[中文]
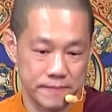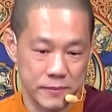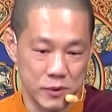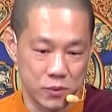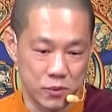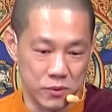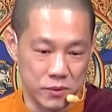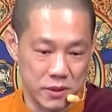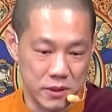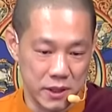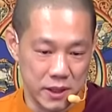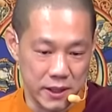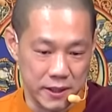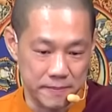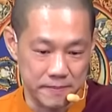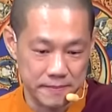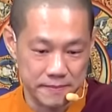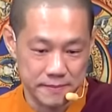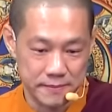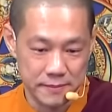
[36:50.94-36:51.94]
五戒。
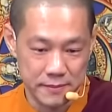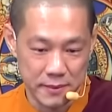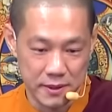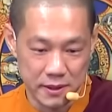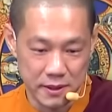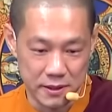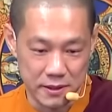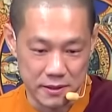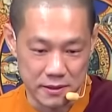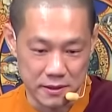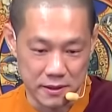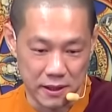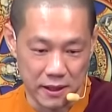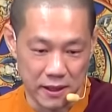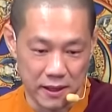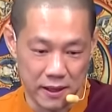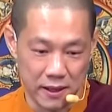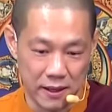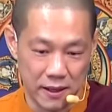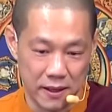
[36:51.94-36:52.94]
弟子
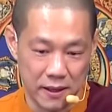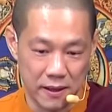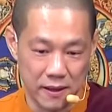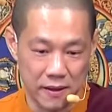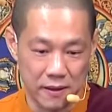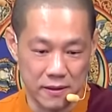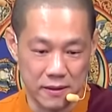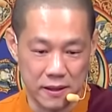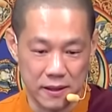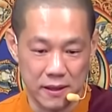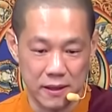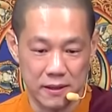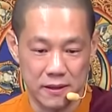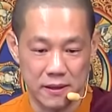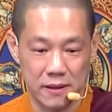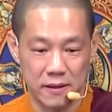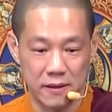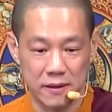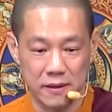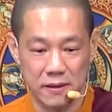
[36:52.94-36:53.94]
呢？哦，他看
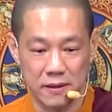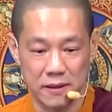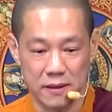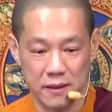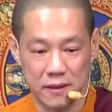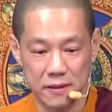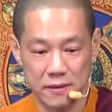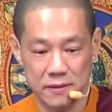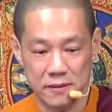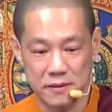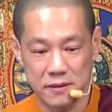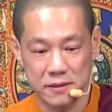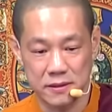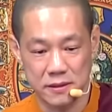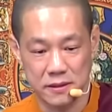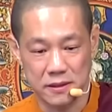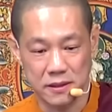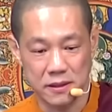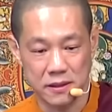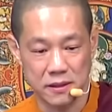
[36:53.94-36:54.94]
到一个
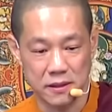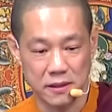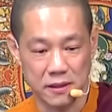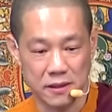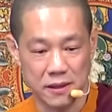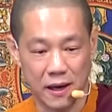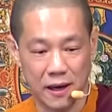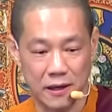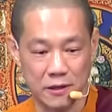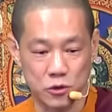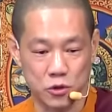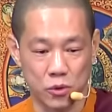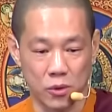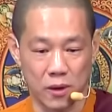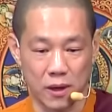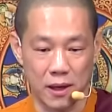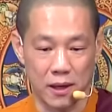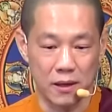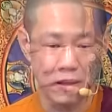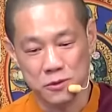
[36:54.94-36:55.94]
奇特的大
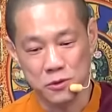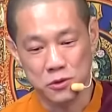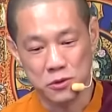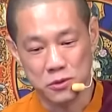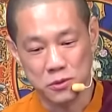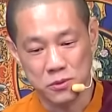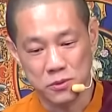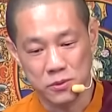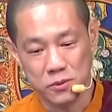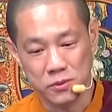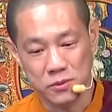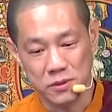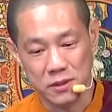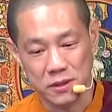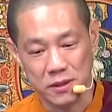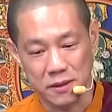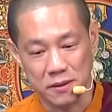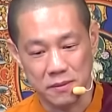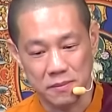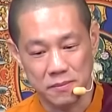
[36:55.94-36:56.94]
床，我这屋
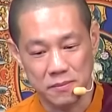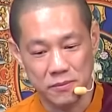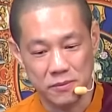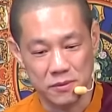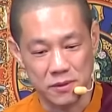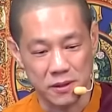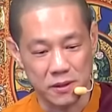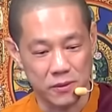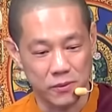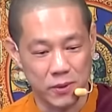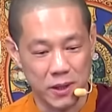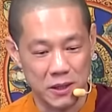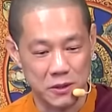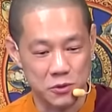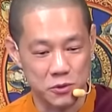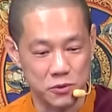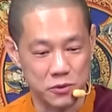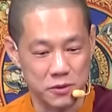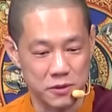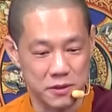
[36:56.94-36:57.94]
的木藤弯
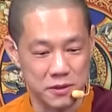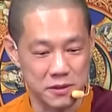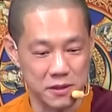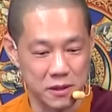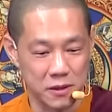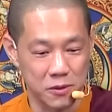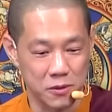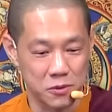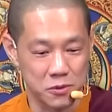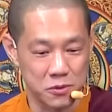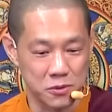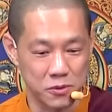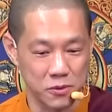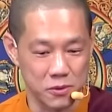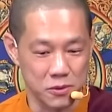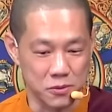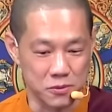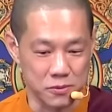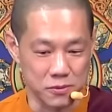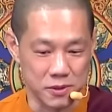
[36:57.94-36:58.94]
曲交
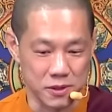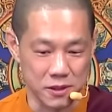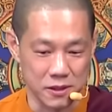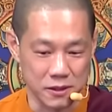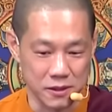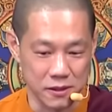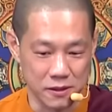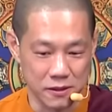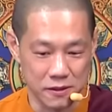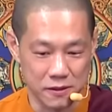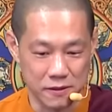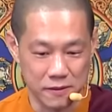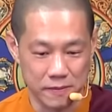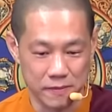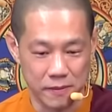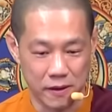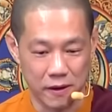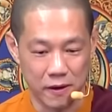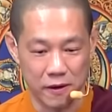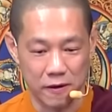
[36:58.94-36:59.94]
错组成
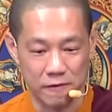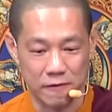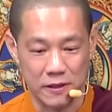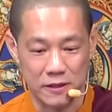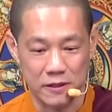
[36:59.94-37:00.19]
啊、哦，发